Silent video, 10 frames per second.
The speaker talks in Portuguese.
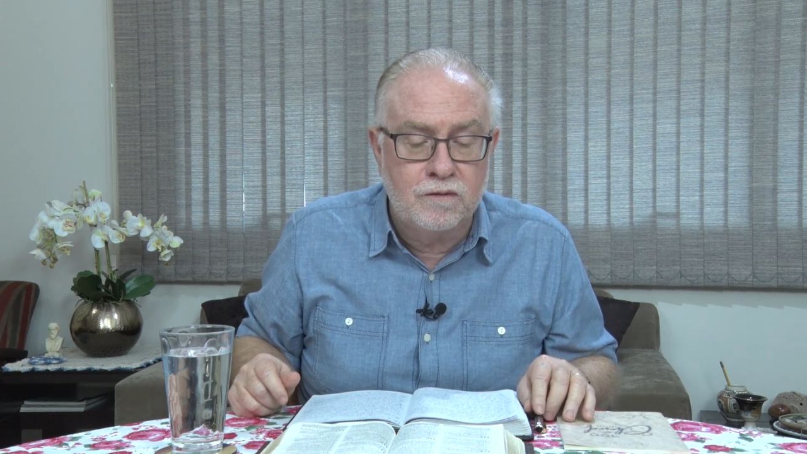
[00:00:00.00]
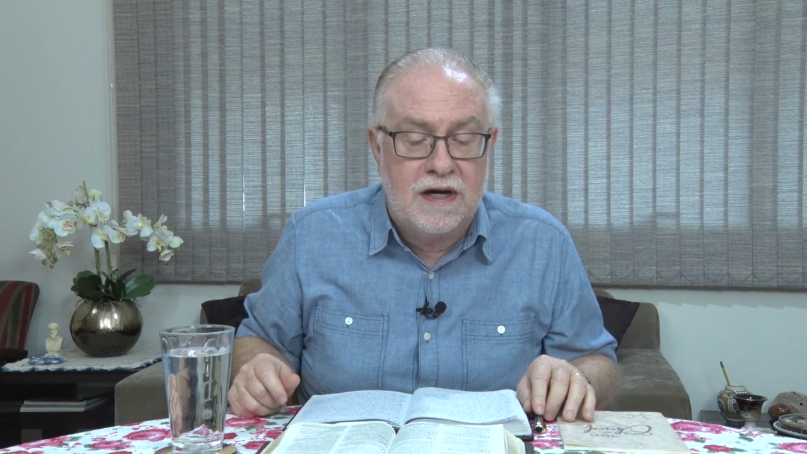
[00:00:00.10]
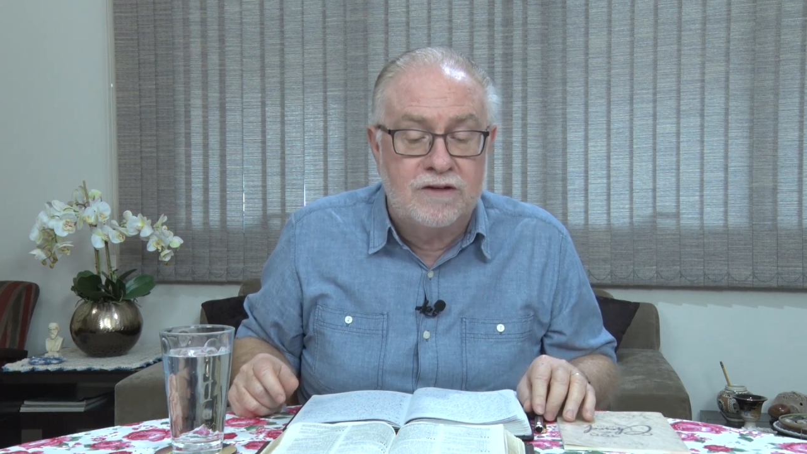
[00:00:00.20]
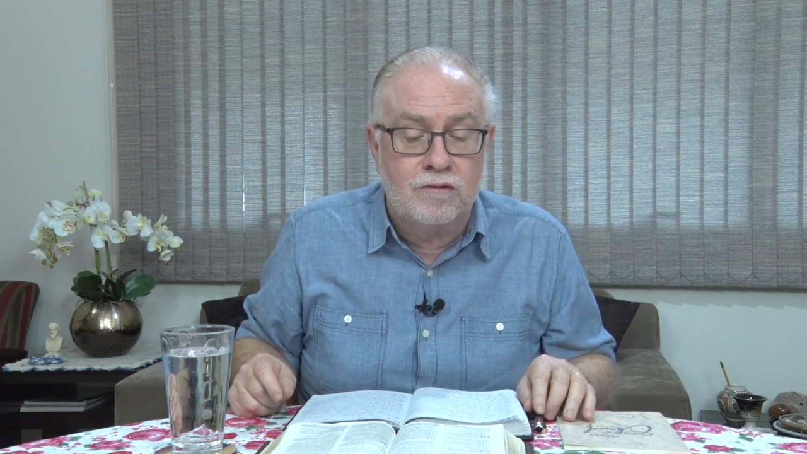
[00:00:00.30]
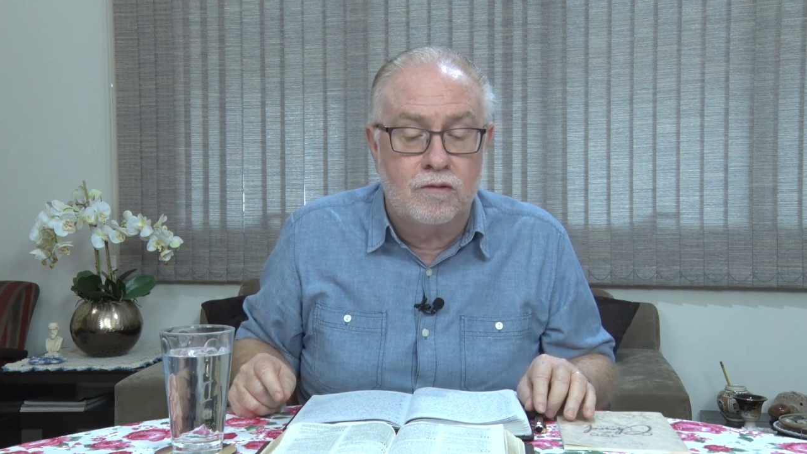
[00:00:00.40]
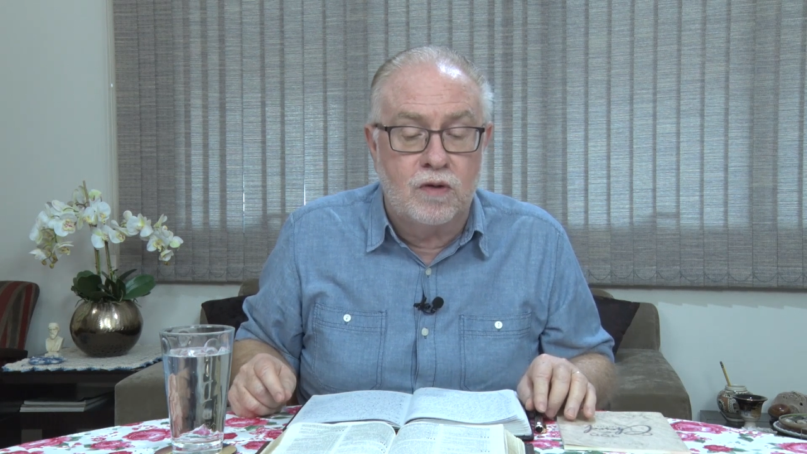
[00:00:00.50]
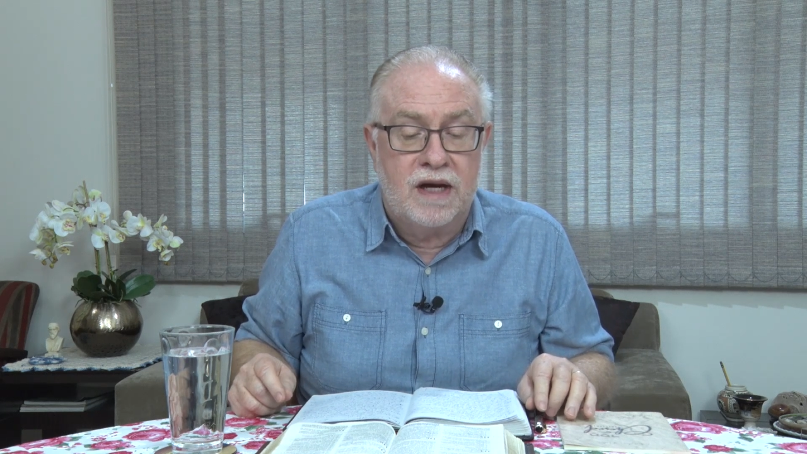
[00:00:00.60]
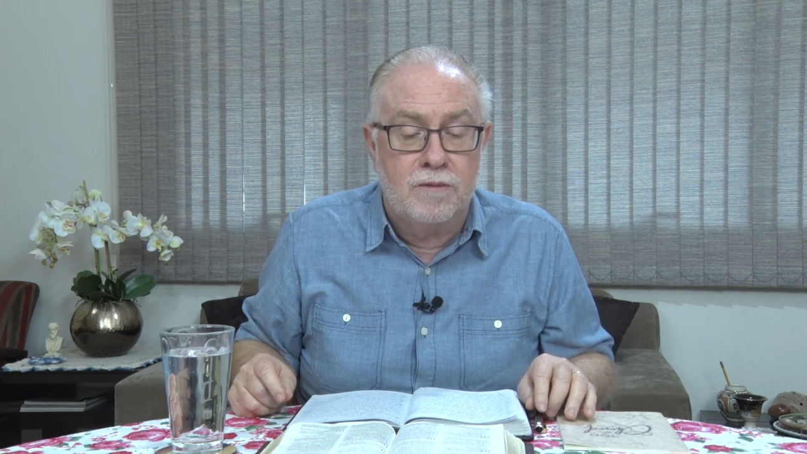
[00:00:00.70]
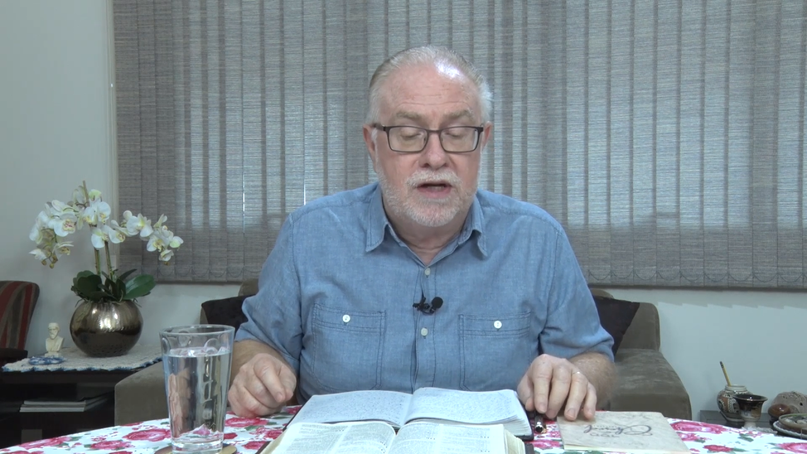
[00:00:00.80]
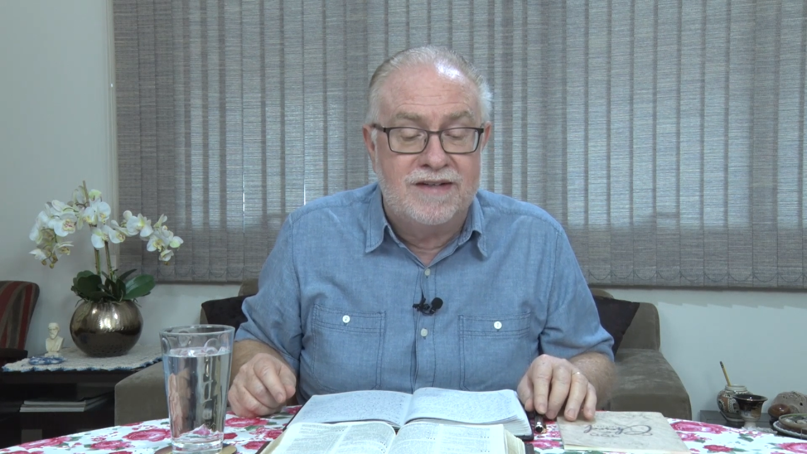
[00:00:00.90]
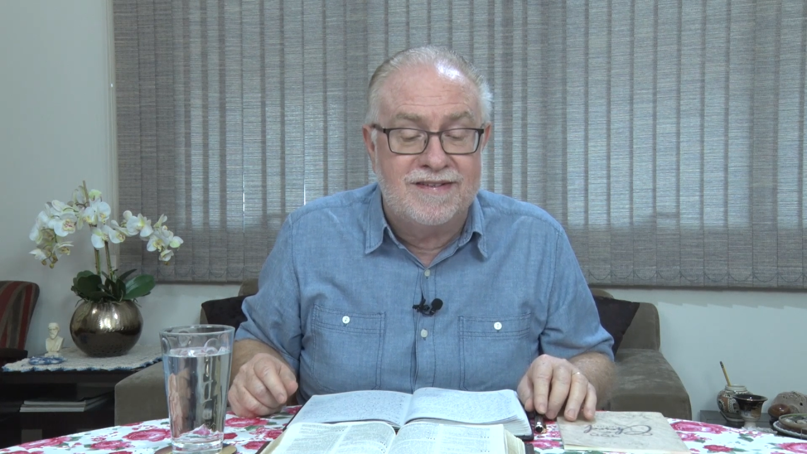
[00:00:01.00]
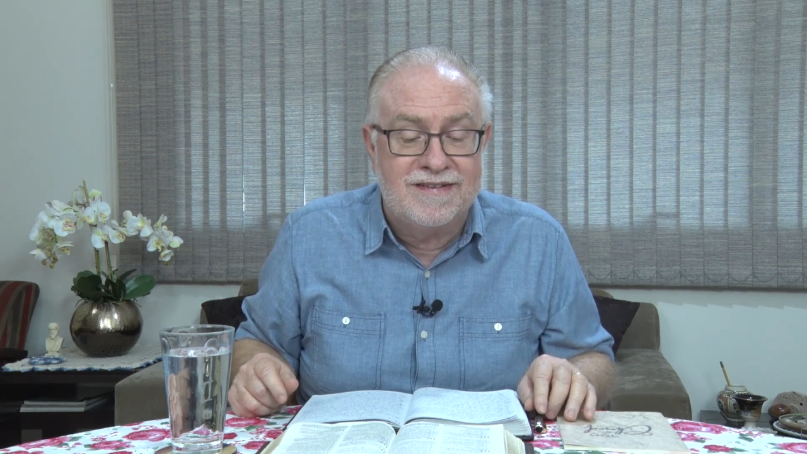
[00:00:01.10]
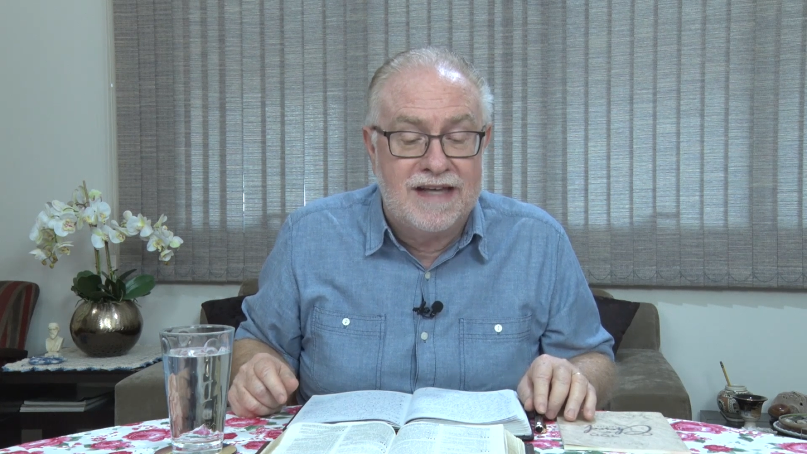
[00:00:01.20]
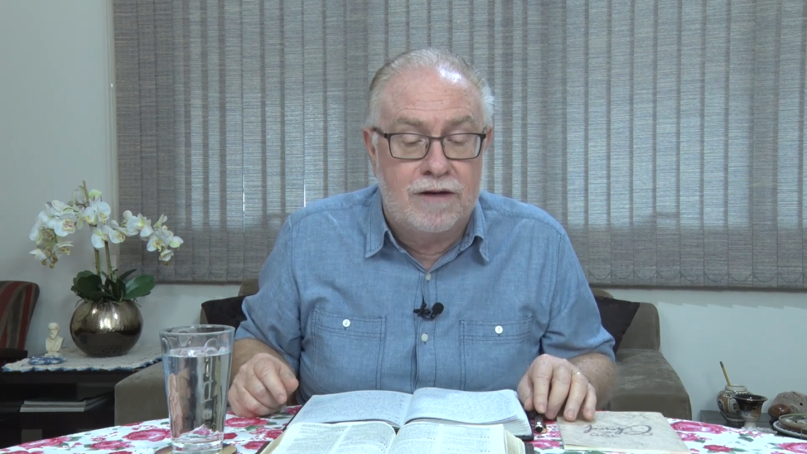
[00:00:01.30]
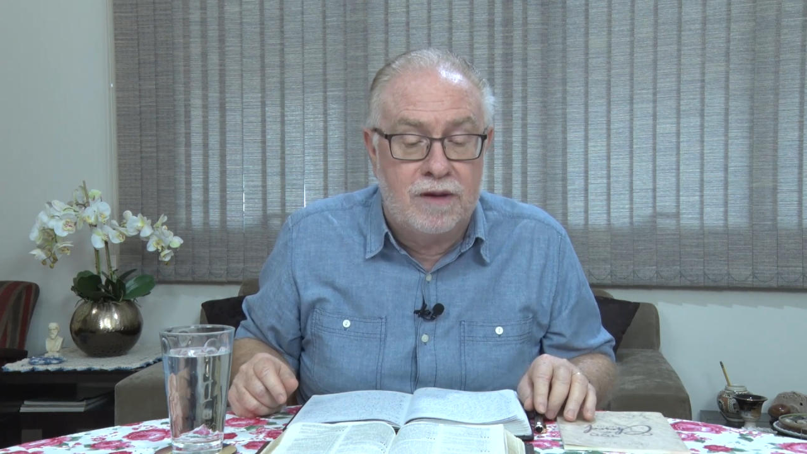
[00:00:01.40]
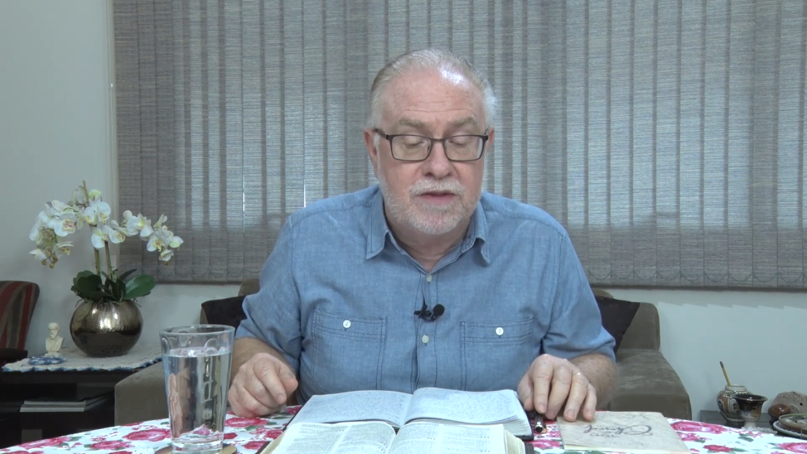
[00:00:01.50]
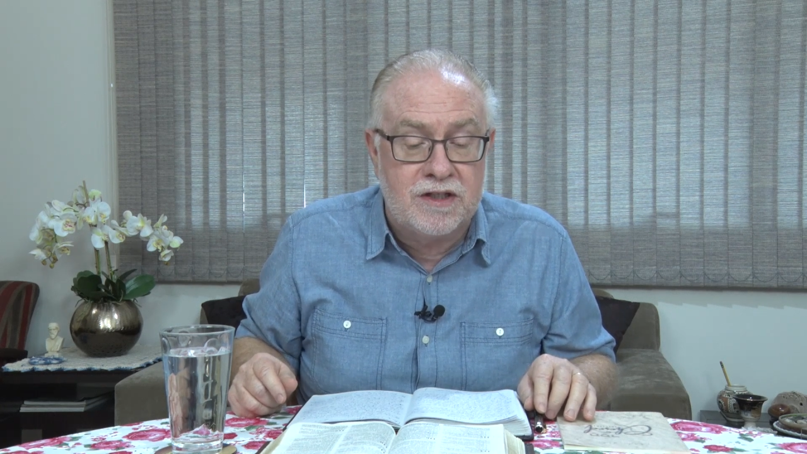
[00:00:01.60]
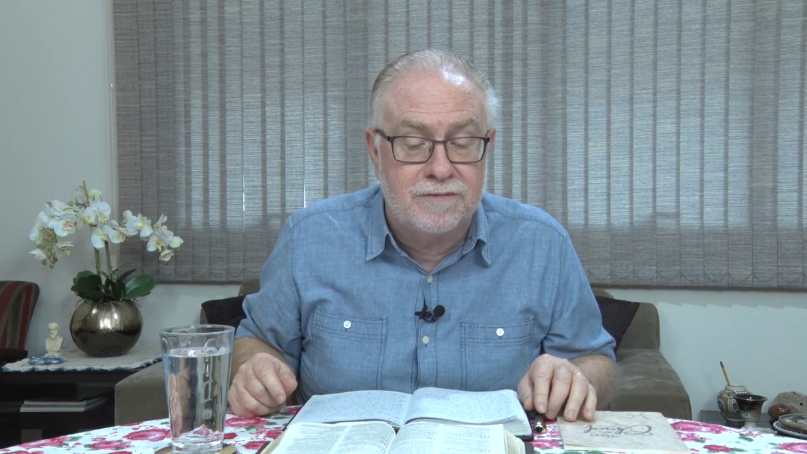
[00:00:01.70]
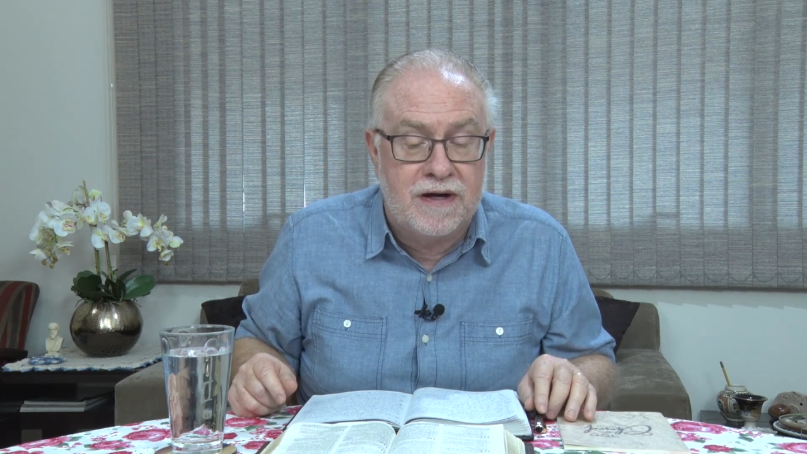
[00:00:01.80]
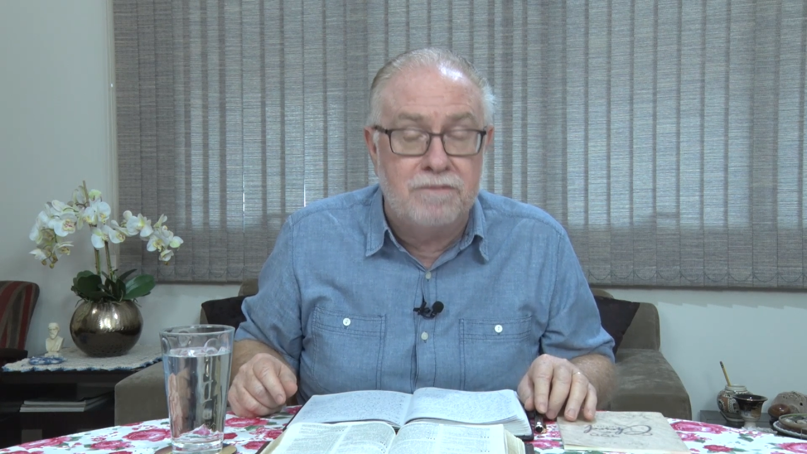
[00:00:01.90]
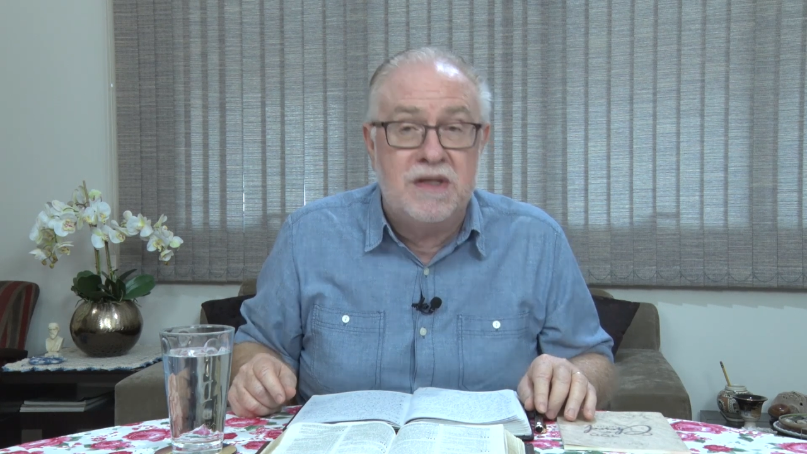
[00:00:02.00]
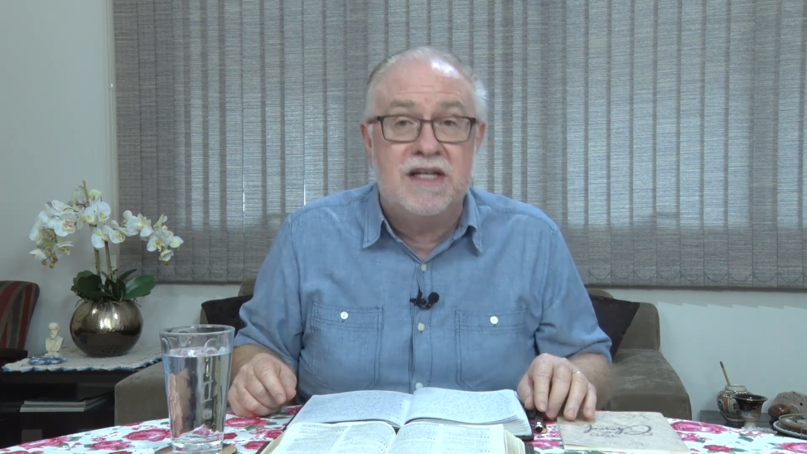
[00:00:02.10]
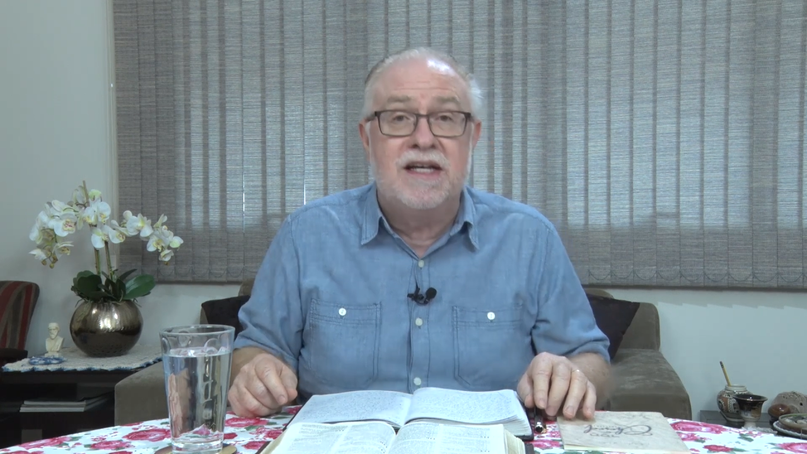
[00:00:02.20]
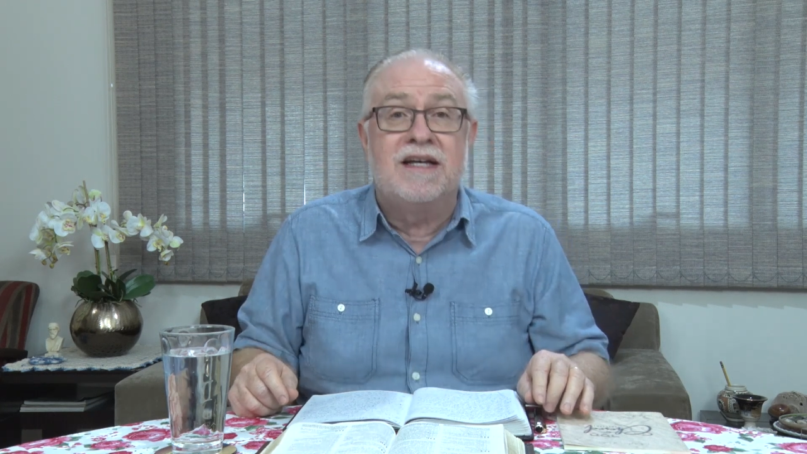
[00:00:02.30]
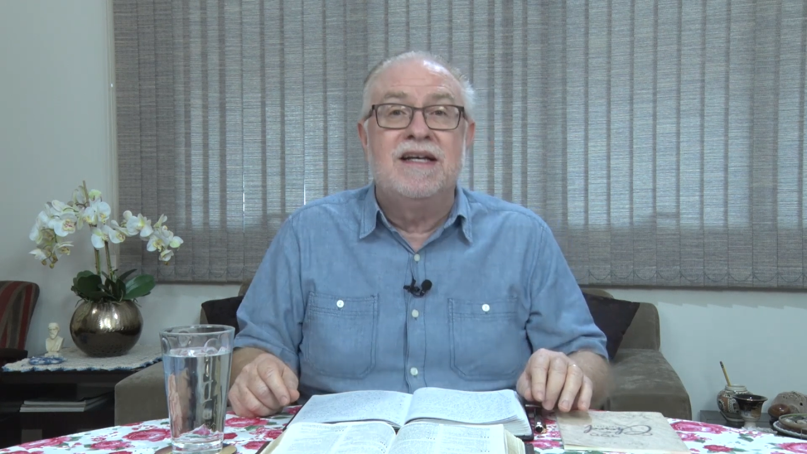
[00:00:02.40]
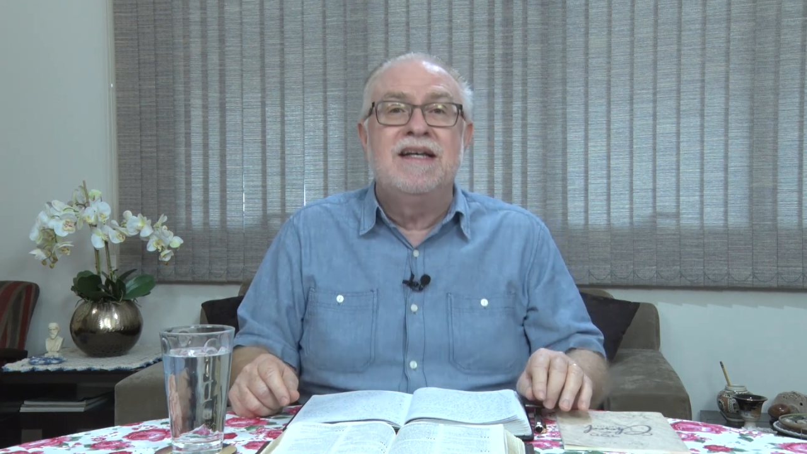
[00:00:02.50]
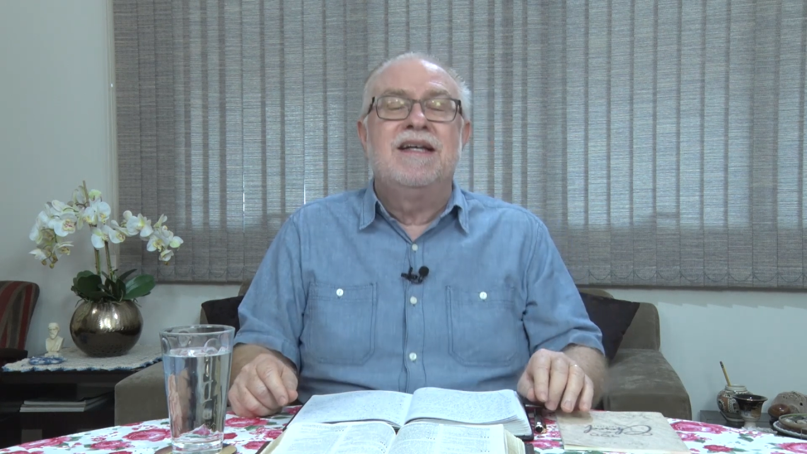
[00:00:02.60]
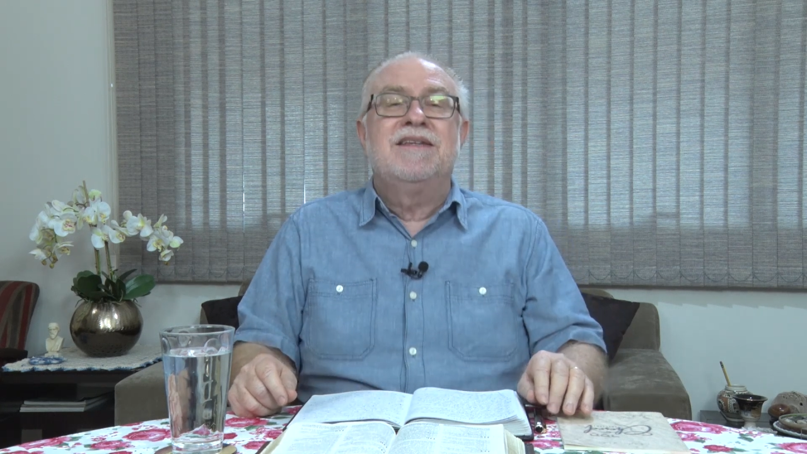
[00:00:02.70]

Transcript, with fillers: faz com que a mulher estéril habite em família.